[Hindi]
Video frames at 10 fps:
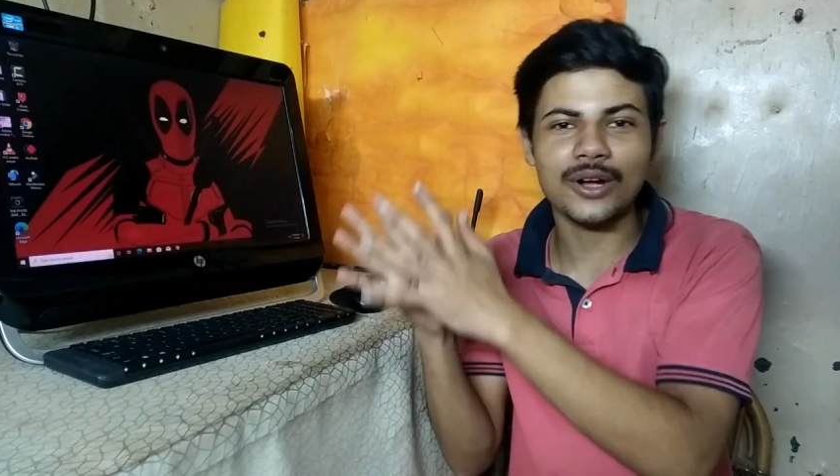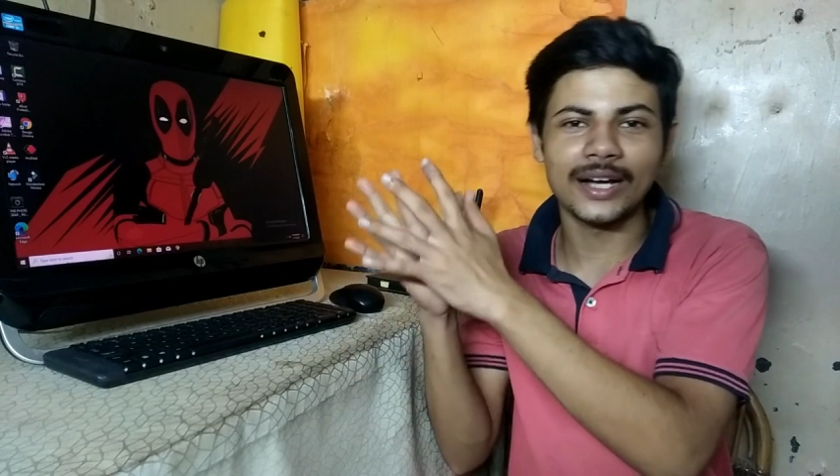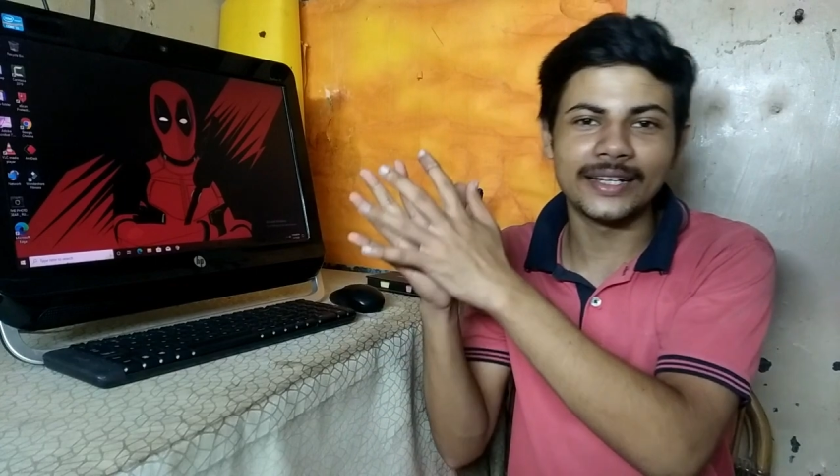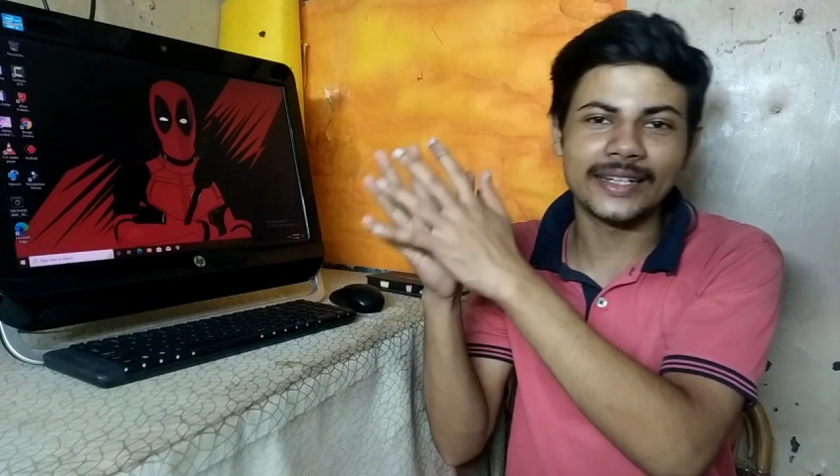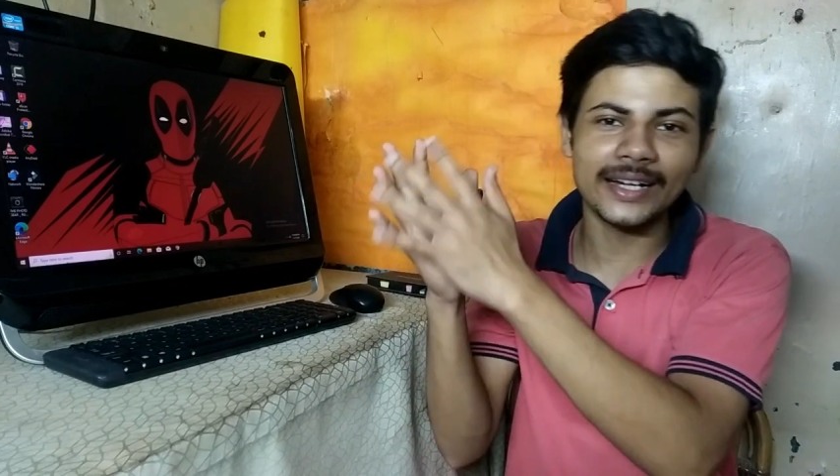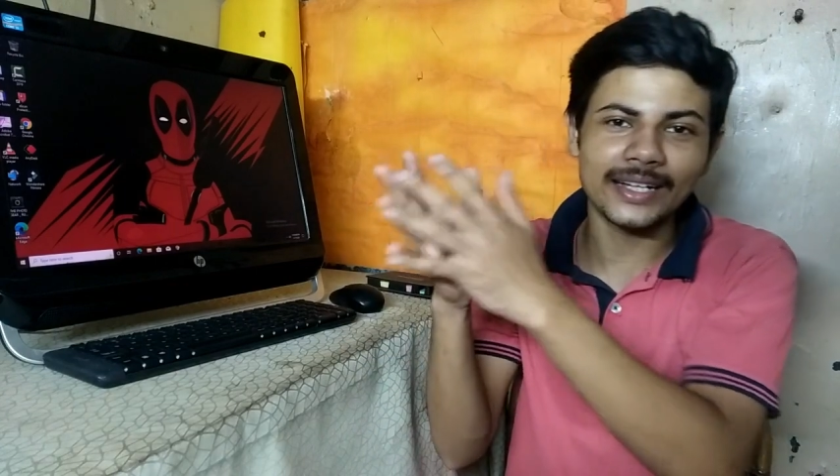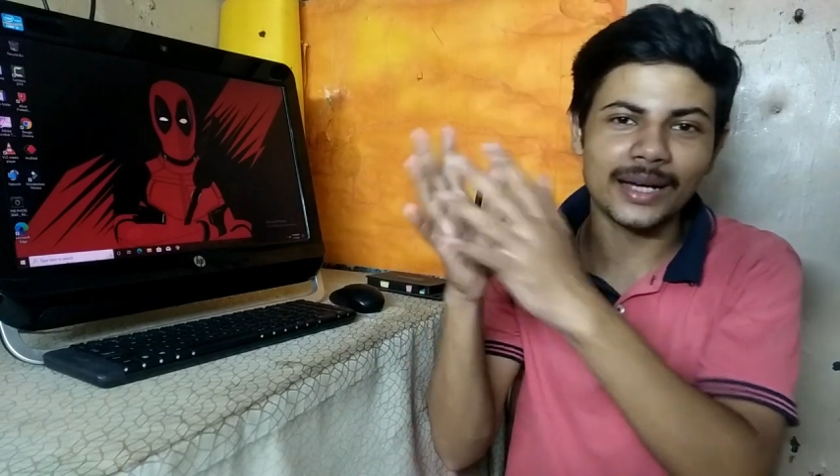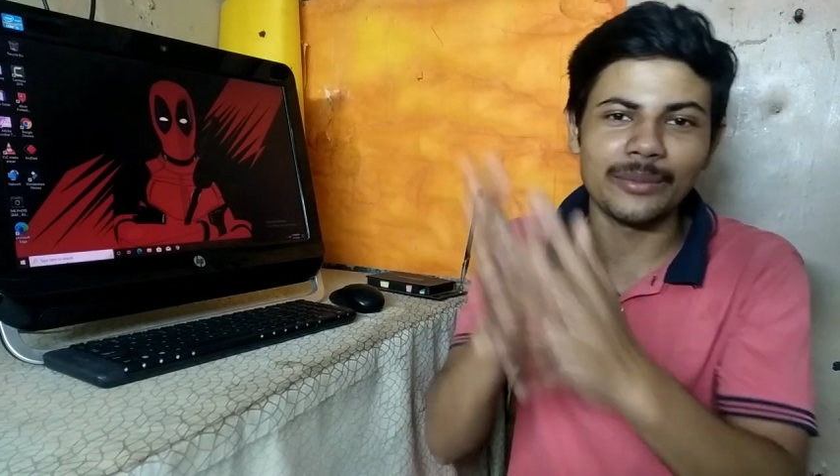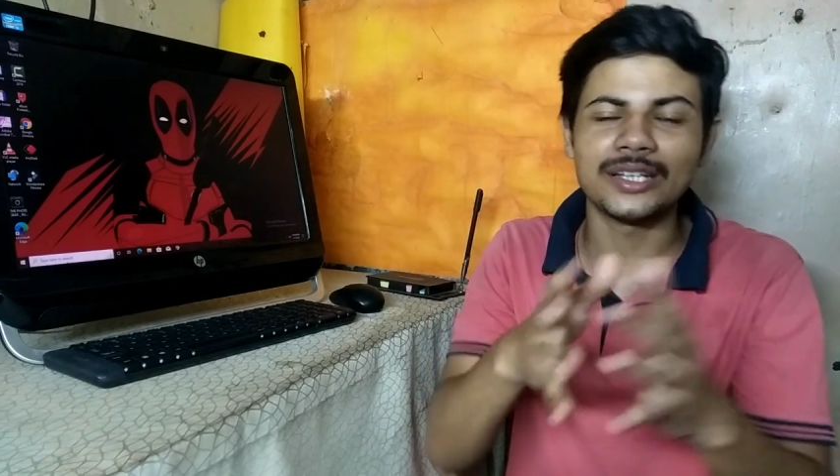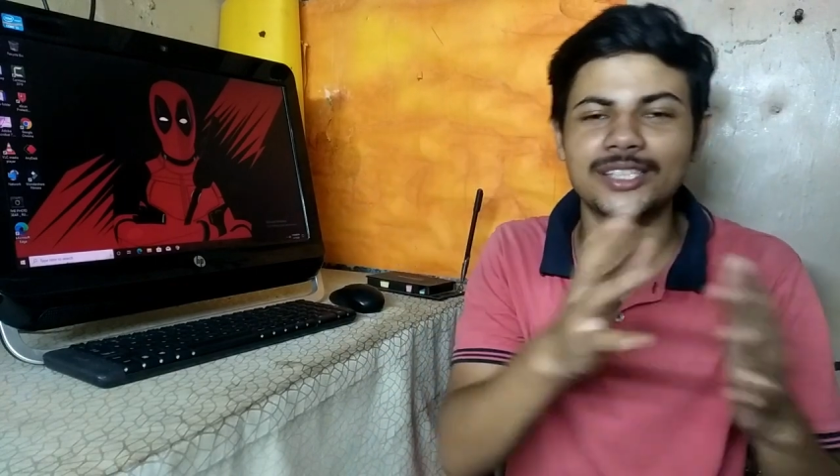कंटेंट
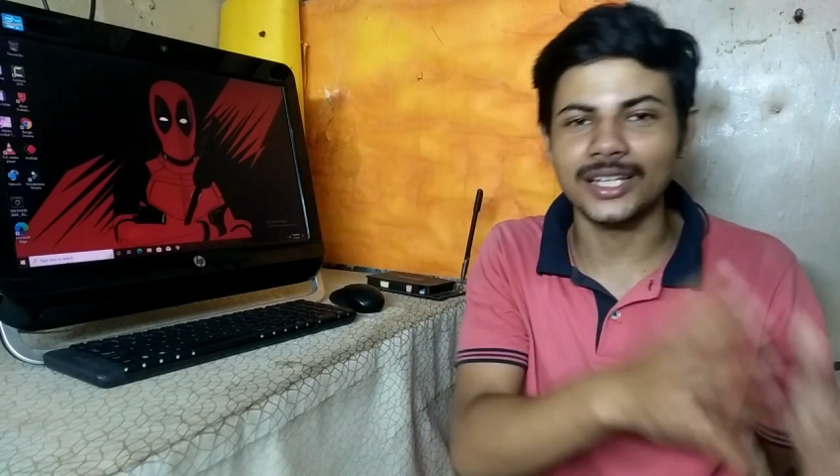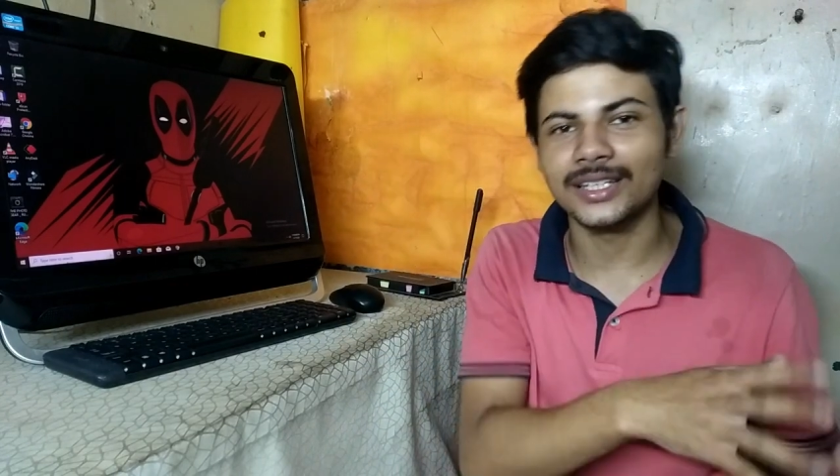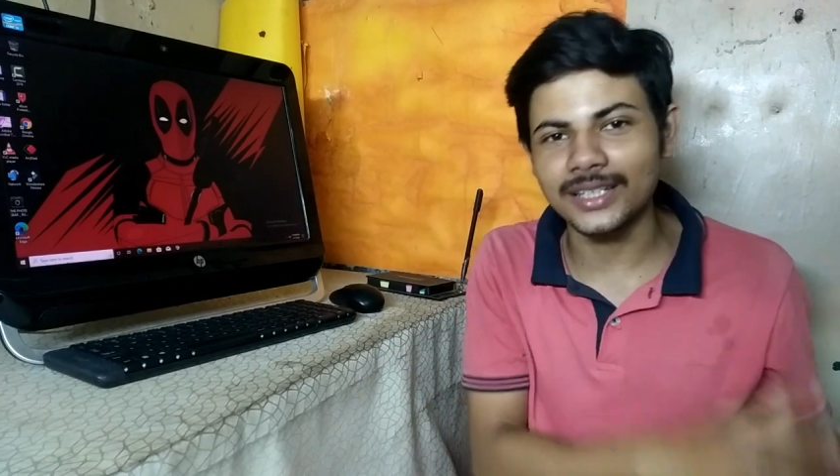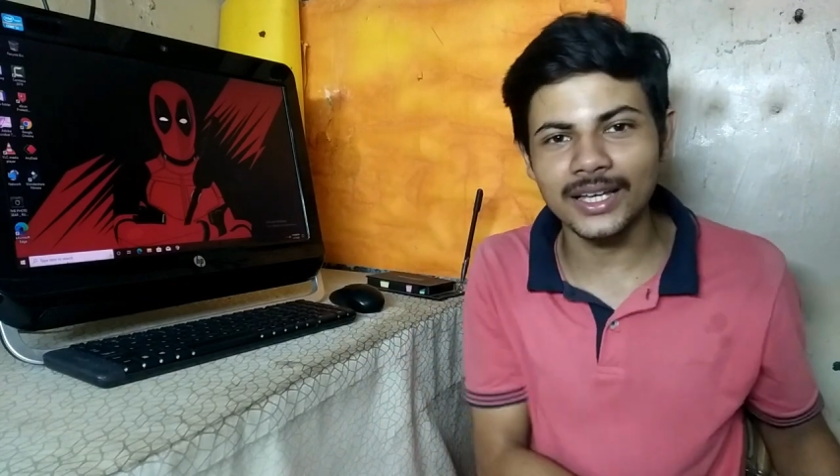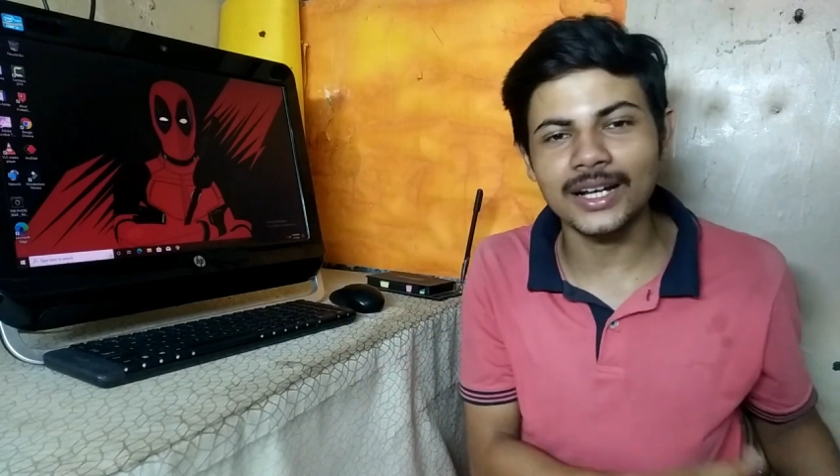हमें चाहिए